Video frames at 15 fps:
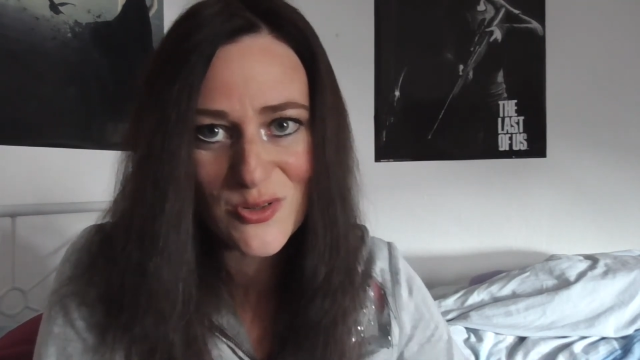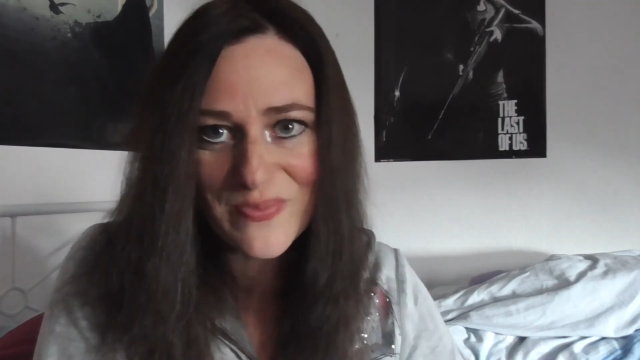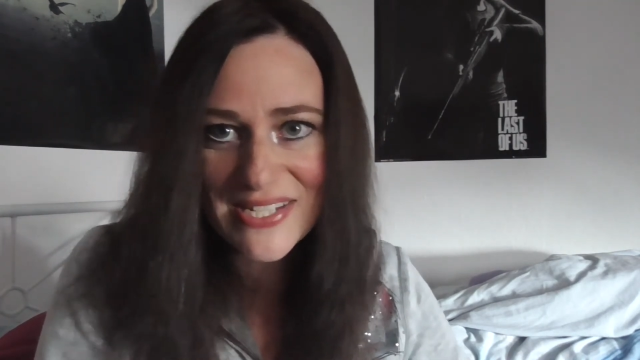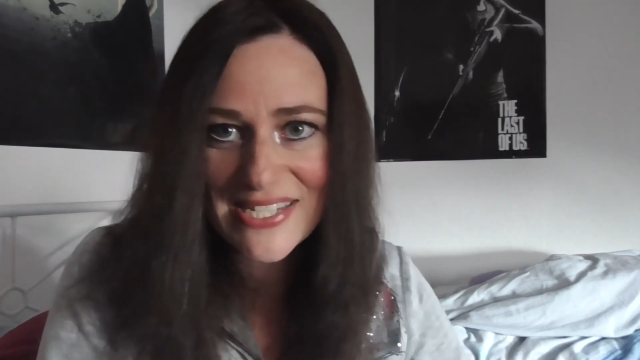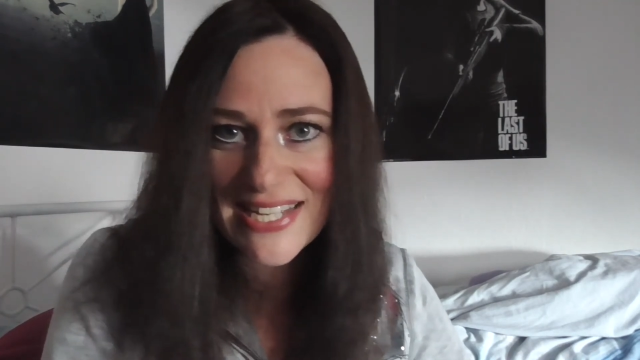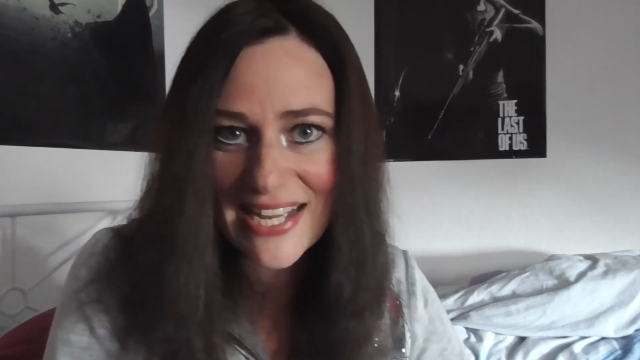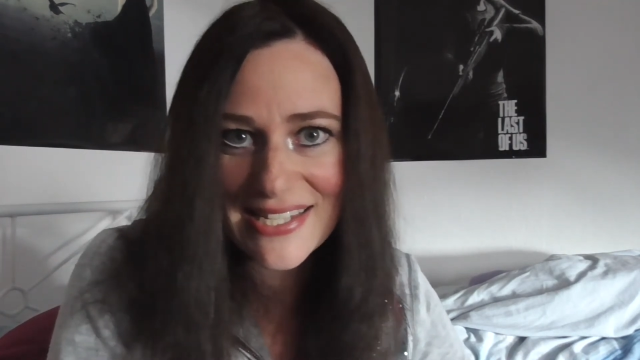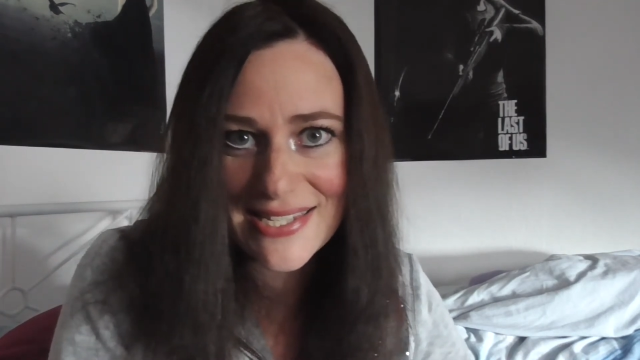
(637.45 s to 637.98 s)
um
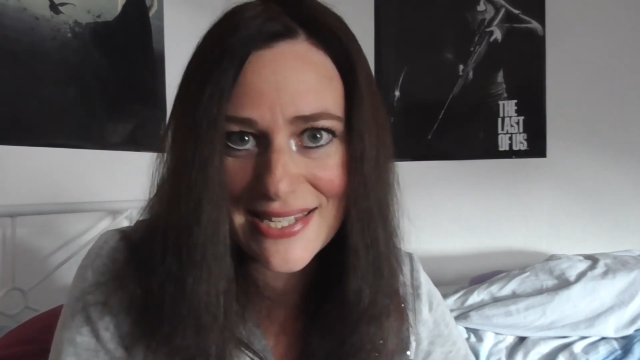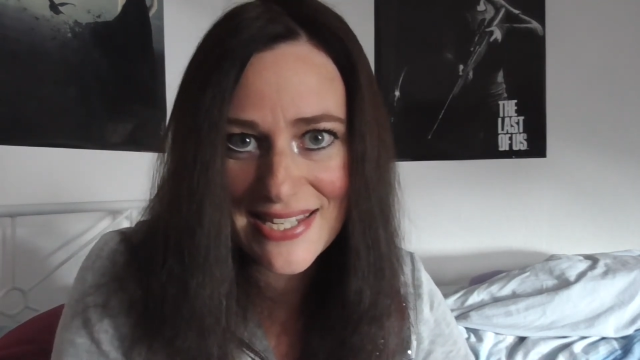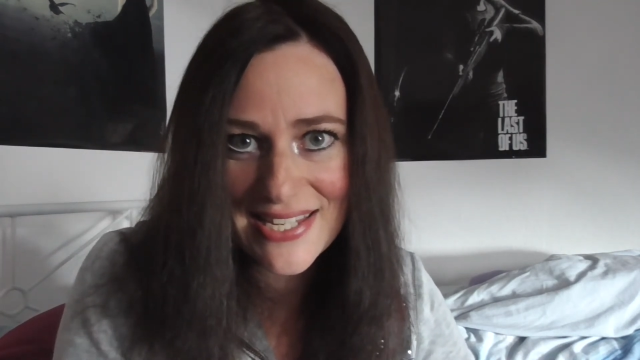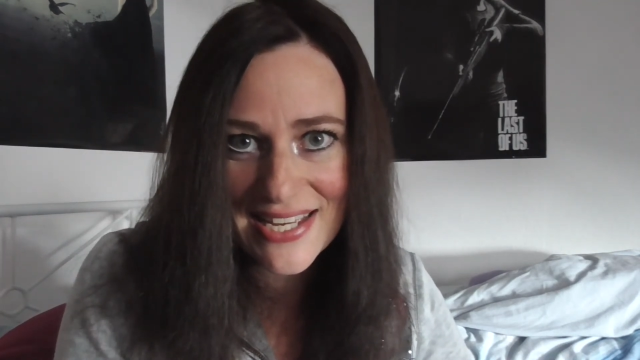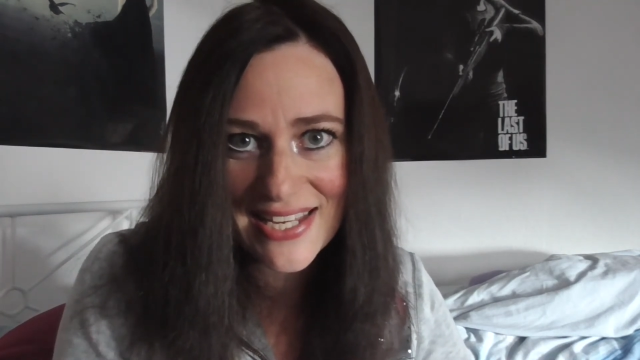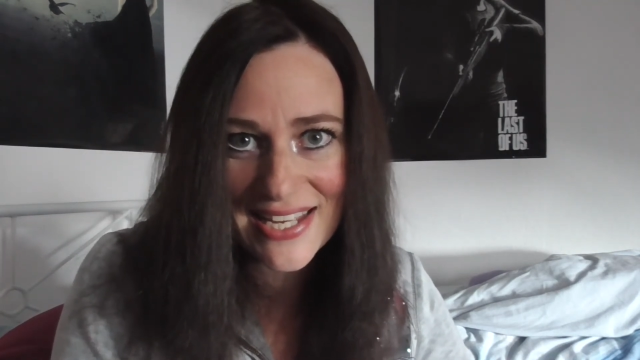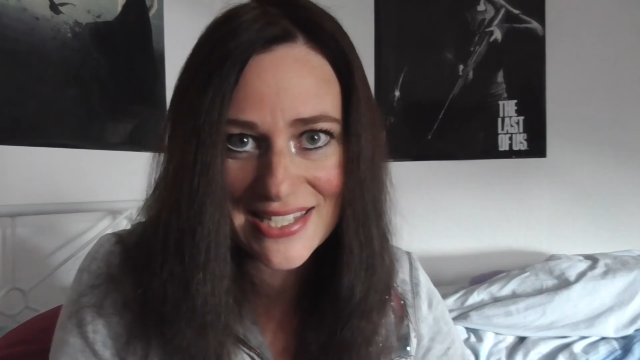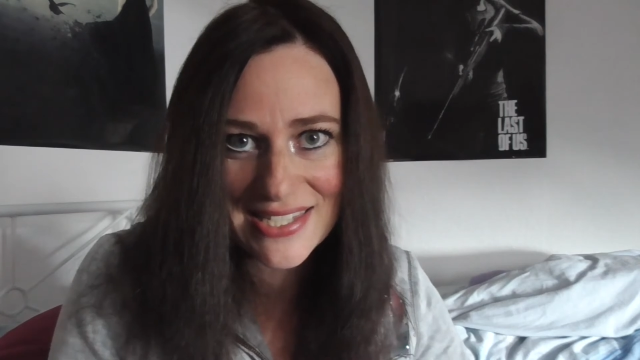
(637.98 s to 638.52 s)
das Ganze
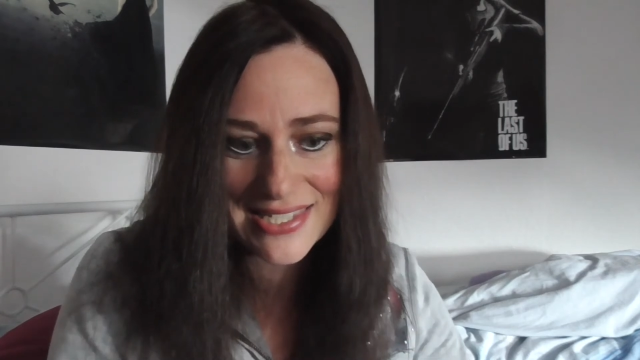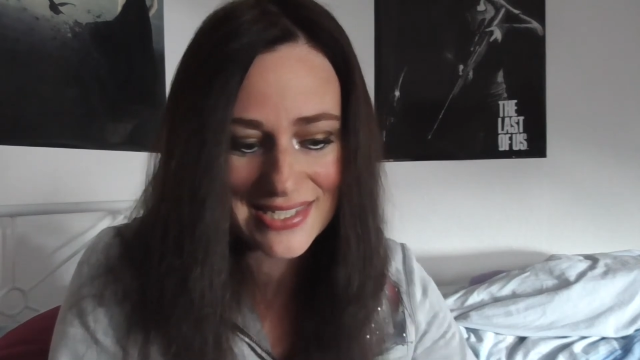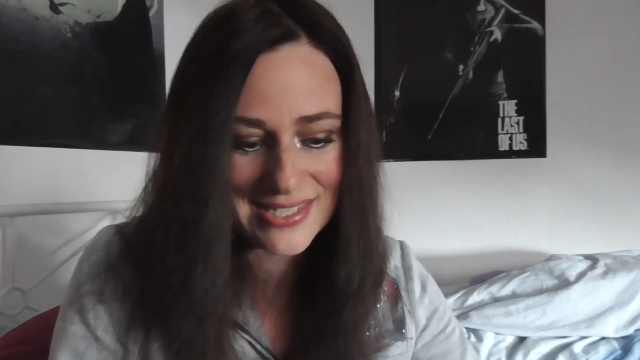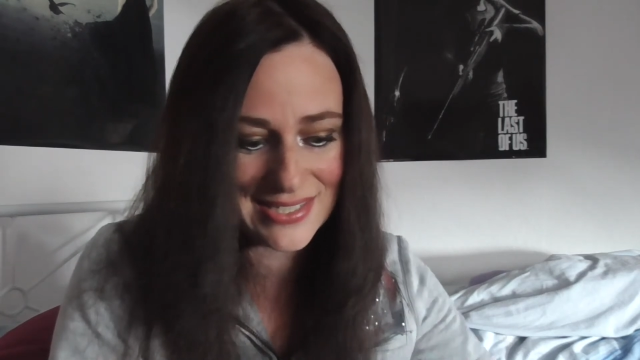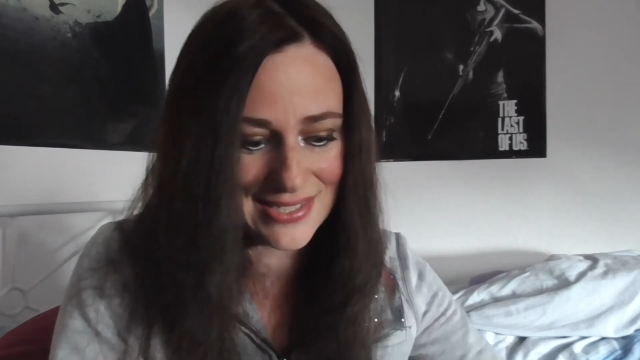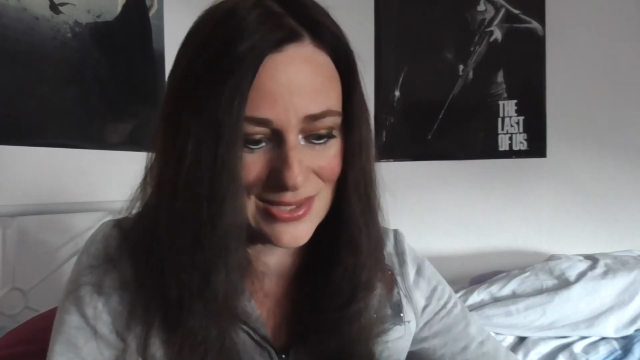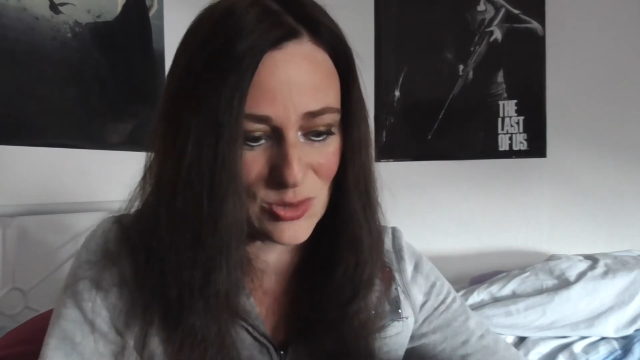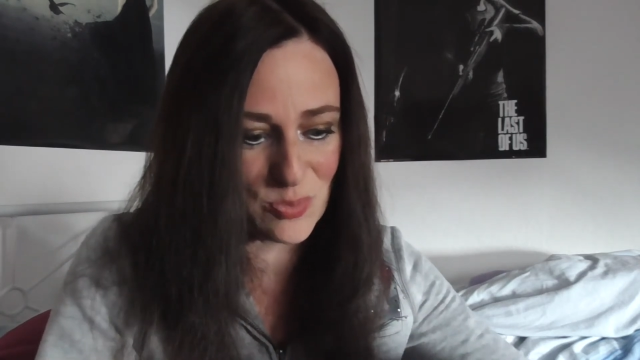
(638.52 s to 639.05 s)
hier jetzt
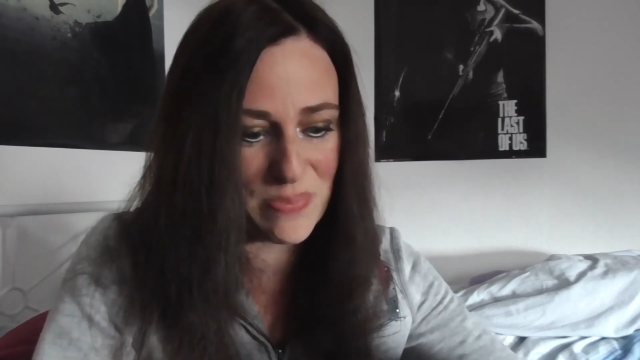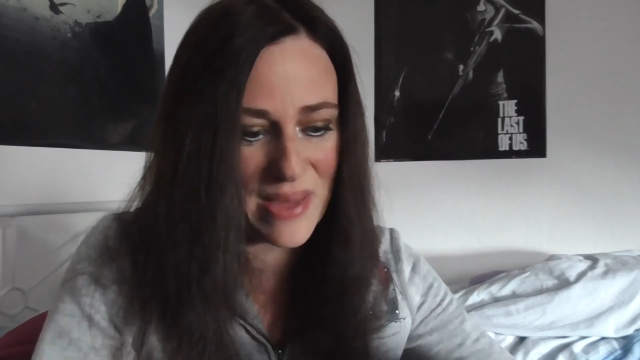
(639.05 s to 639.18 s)
zu